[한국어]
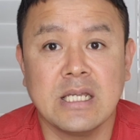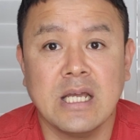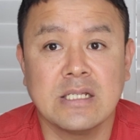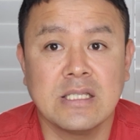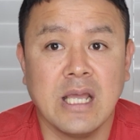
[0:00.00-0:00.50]

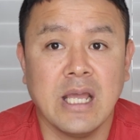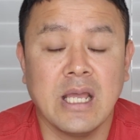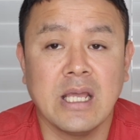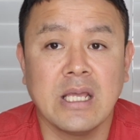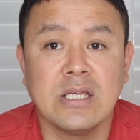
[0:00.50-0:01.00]

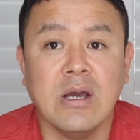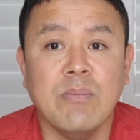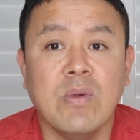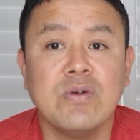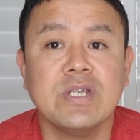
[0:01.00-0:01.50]
얘기하는데
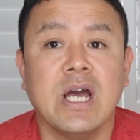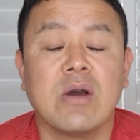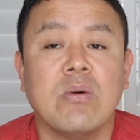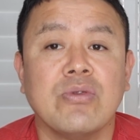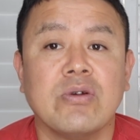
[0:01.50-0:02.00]

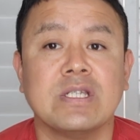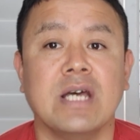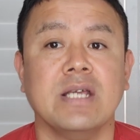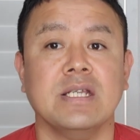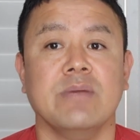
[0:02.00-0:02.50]
연모제하고 보통
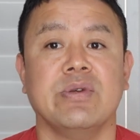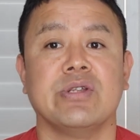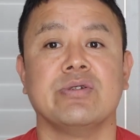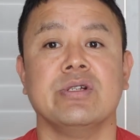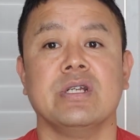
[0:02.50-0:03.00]
산화제의
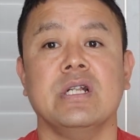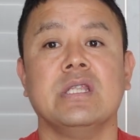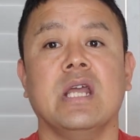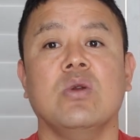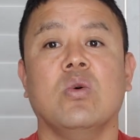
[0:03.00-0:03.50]
비율을
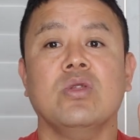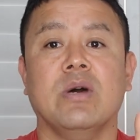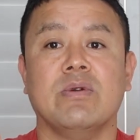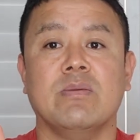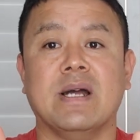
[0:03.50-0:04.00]
1대1로
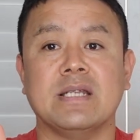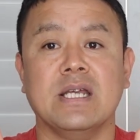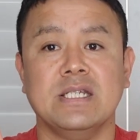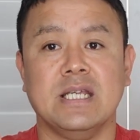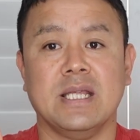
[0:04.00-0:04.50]
혼합을 많이
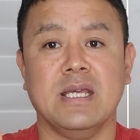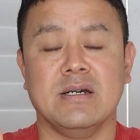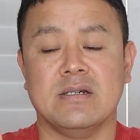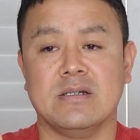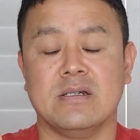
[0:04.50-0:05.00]
하시잖아요.
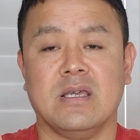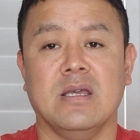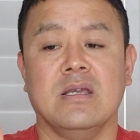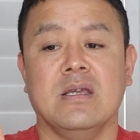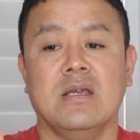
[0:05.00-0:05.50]

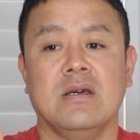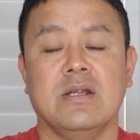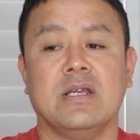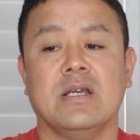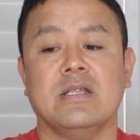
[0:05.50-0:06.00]
이렇게
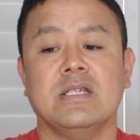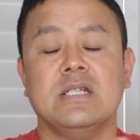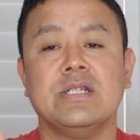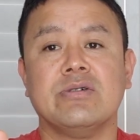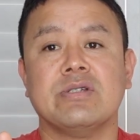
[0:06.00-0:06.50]
그러니까 이제
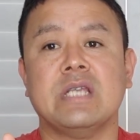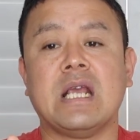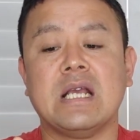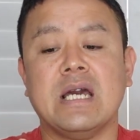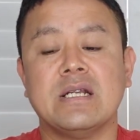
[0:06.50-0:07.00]
실질적으로
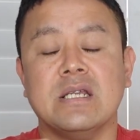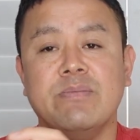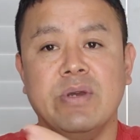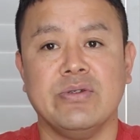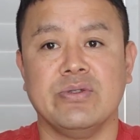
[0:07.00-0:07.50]
색깔을
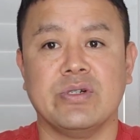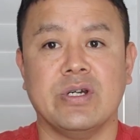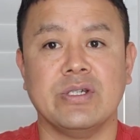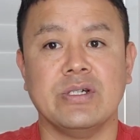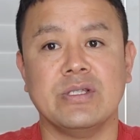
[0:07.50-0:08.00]
입혀주는
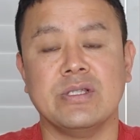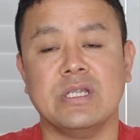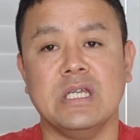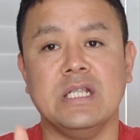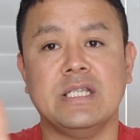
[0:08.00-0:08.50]
거는
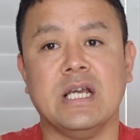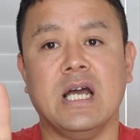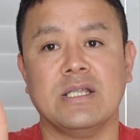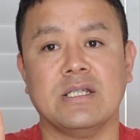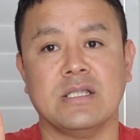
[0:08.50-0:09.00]
일제가
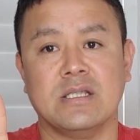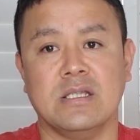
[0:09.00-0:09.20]
하는,